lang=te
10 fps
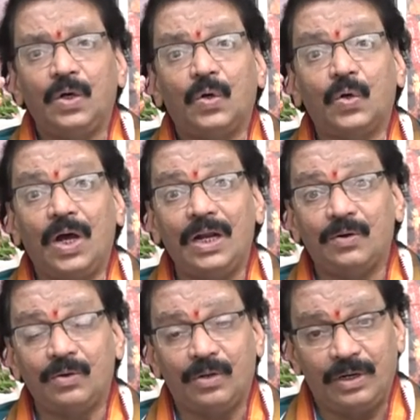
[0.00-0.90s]
గృహాలు
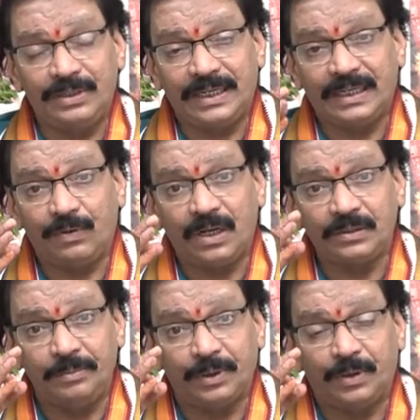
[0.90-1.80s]
కూడా కొనుగోలు చేయడానికి
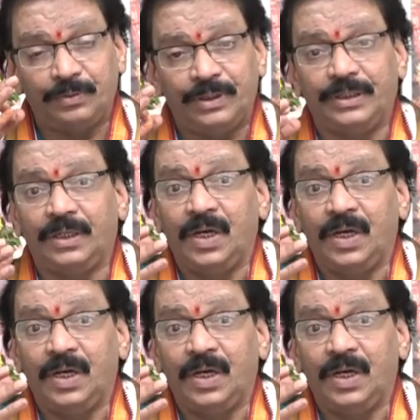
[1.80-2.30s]
అవకాశం ఎక్కువ ఉంది